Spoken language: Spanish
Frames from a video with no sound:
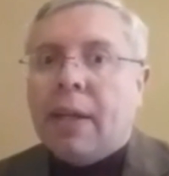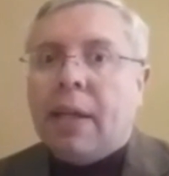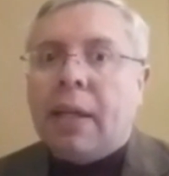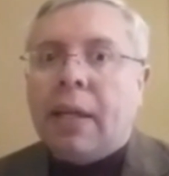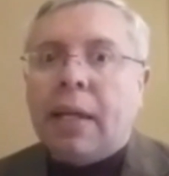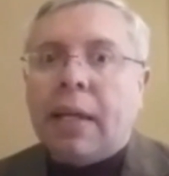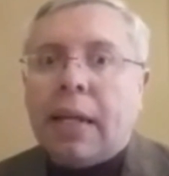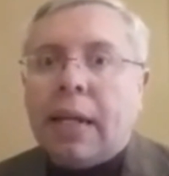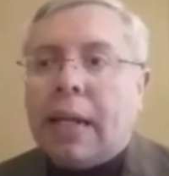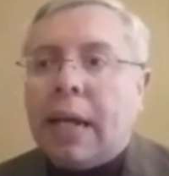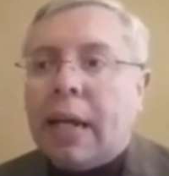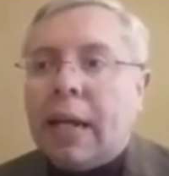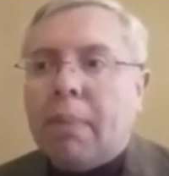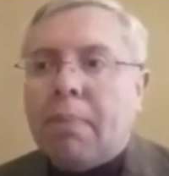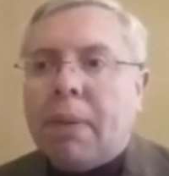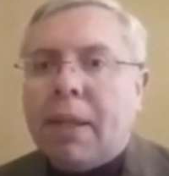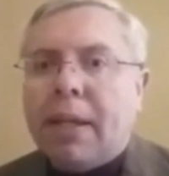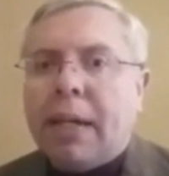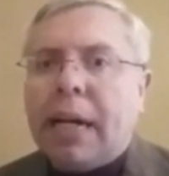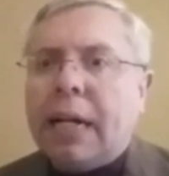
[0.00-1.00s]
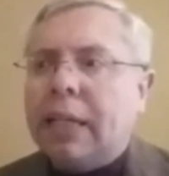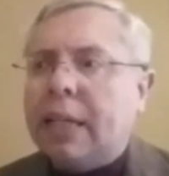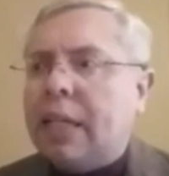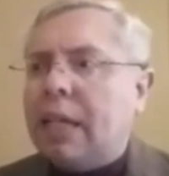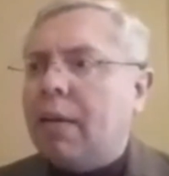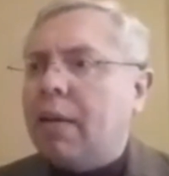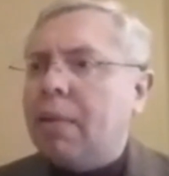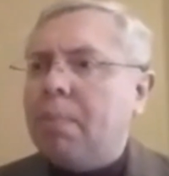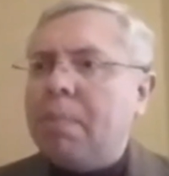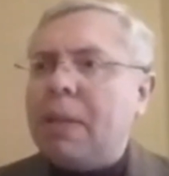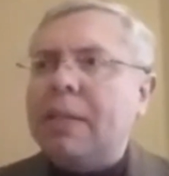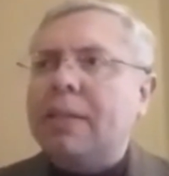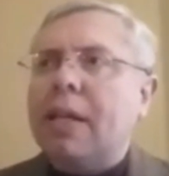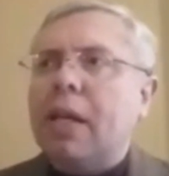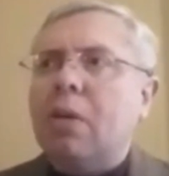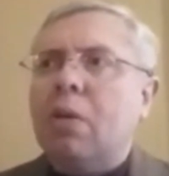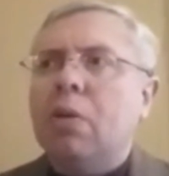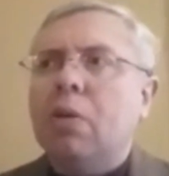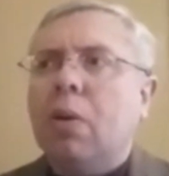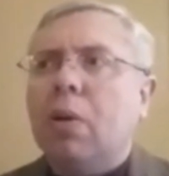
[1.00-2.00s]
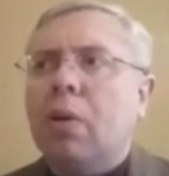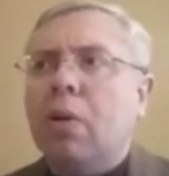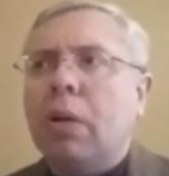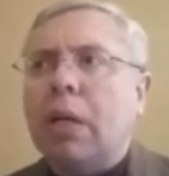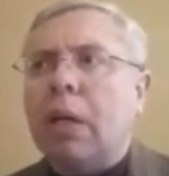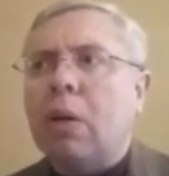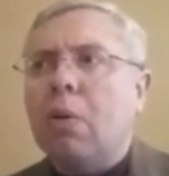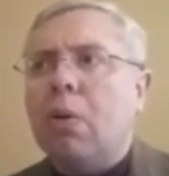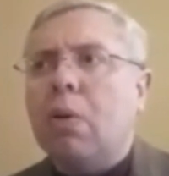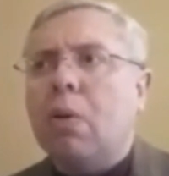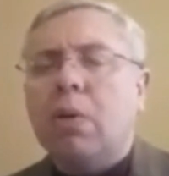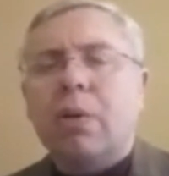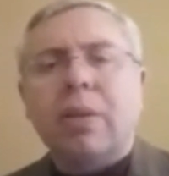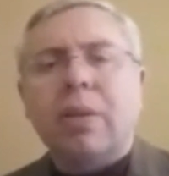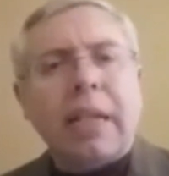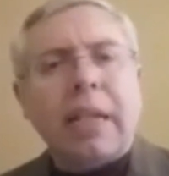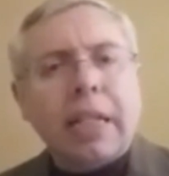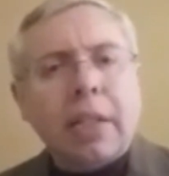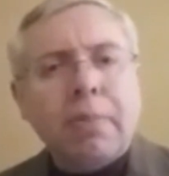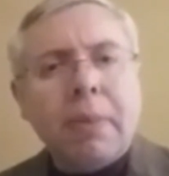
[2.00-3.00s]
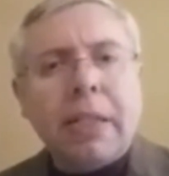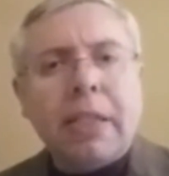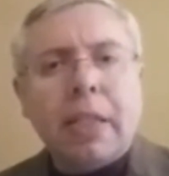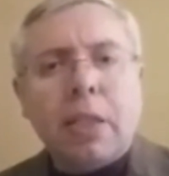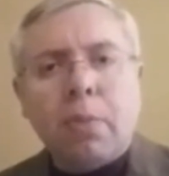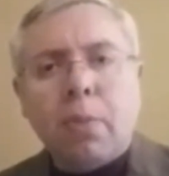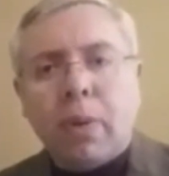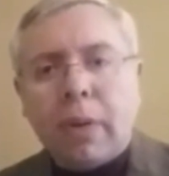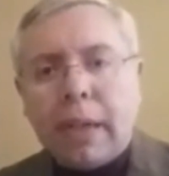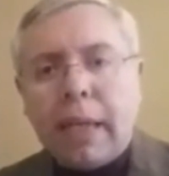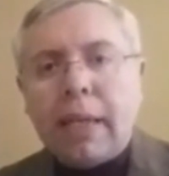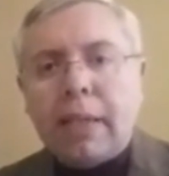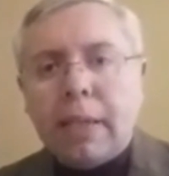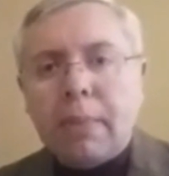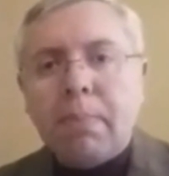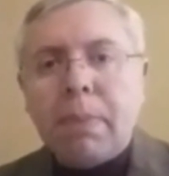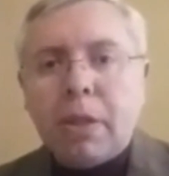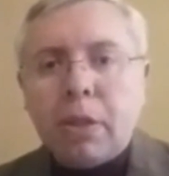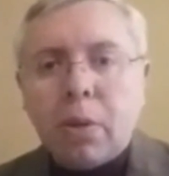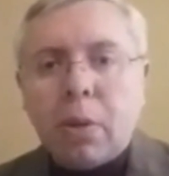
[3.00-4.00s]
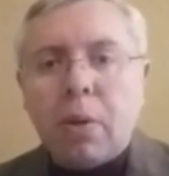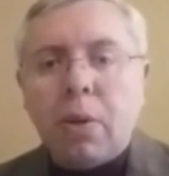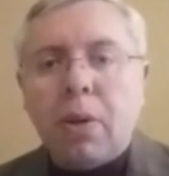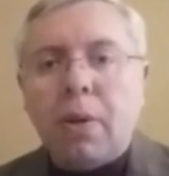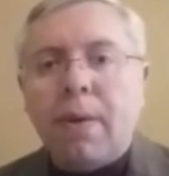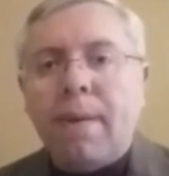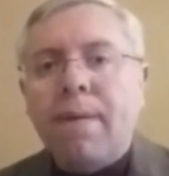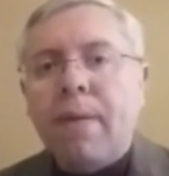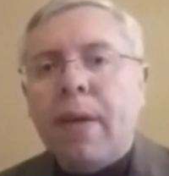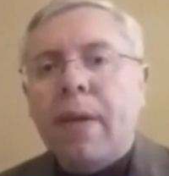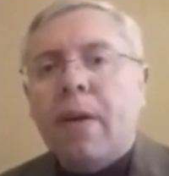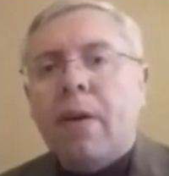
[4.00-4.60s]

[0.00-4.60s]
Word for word: eh, querían apedrarte y habían pasado yo creo que unos tres meses, porque ese episodio